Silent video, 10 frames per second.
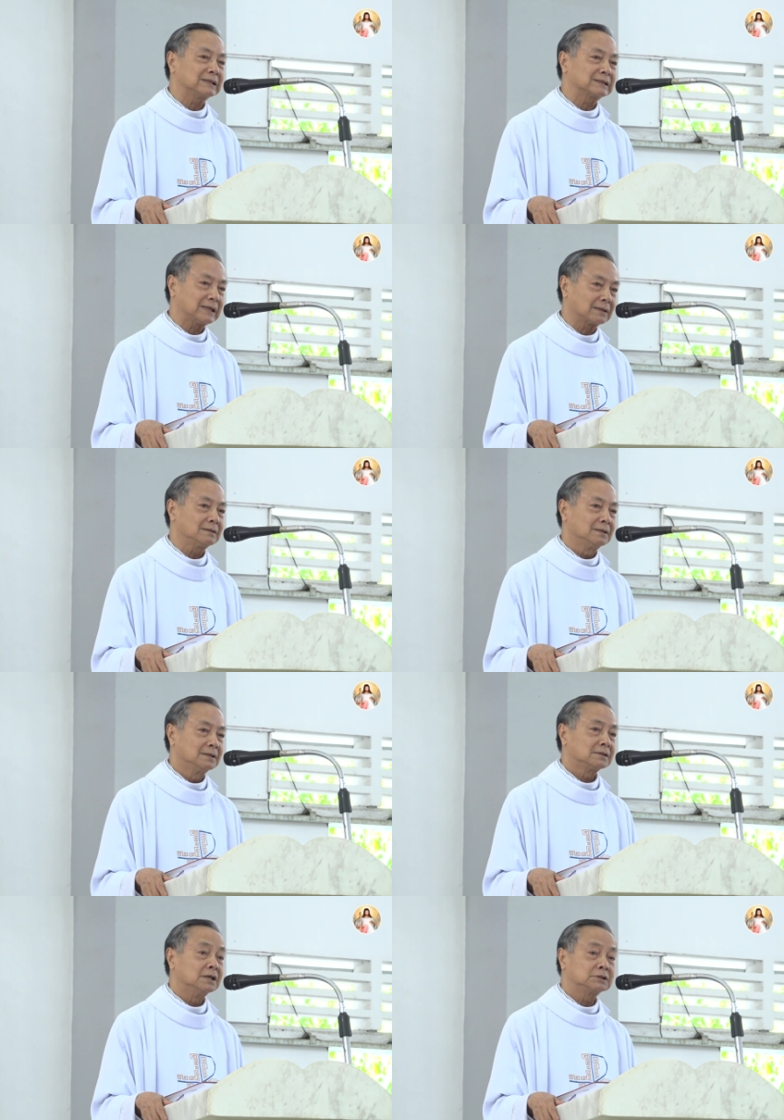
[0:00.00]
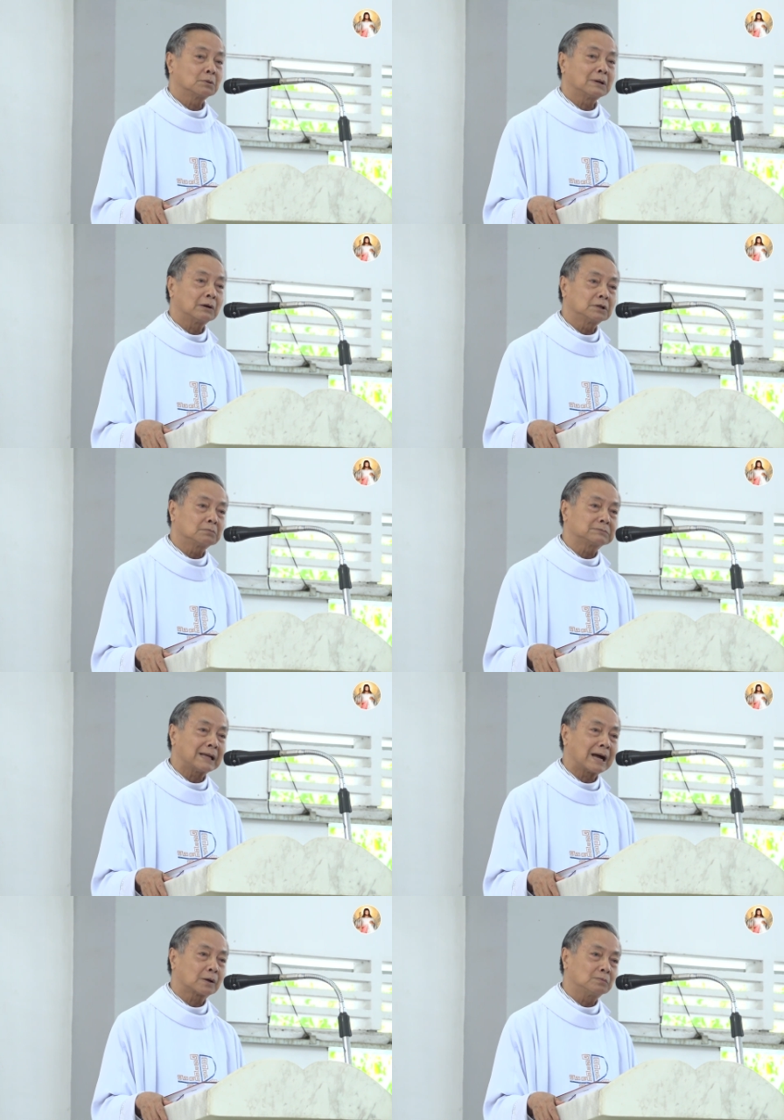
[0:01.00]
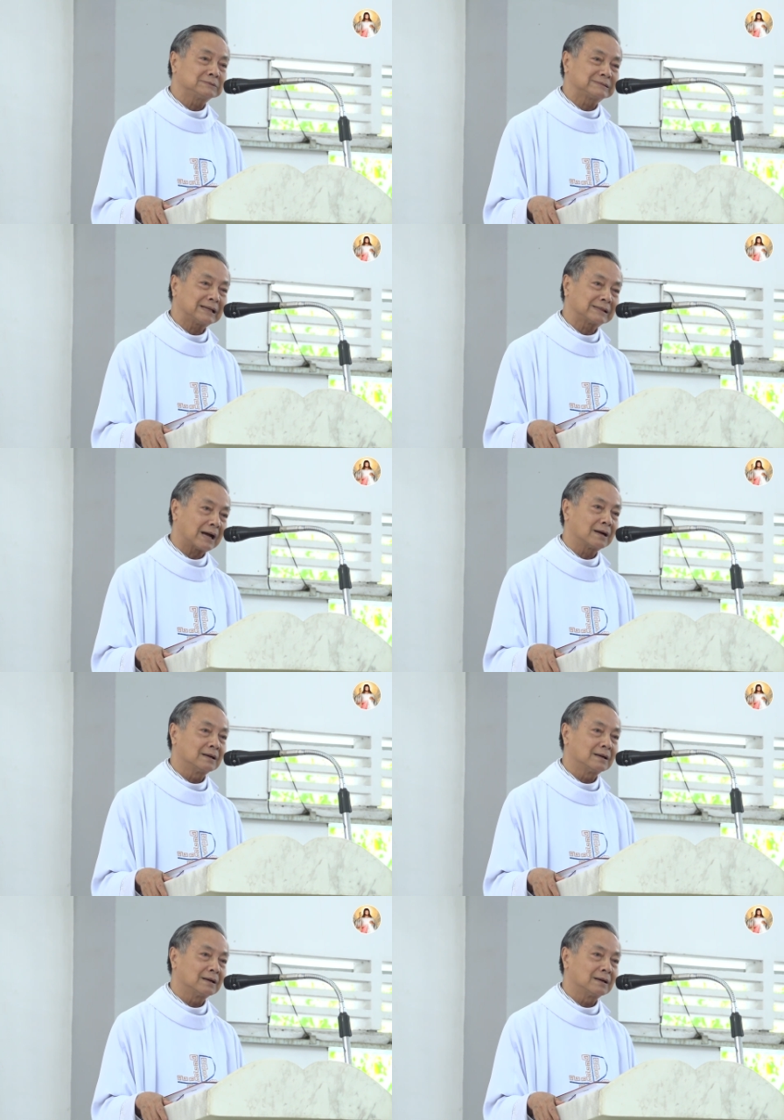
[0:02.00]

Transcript: Chắc chắn đời sống đạo đức chúng ta cũng gia tăng,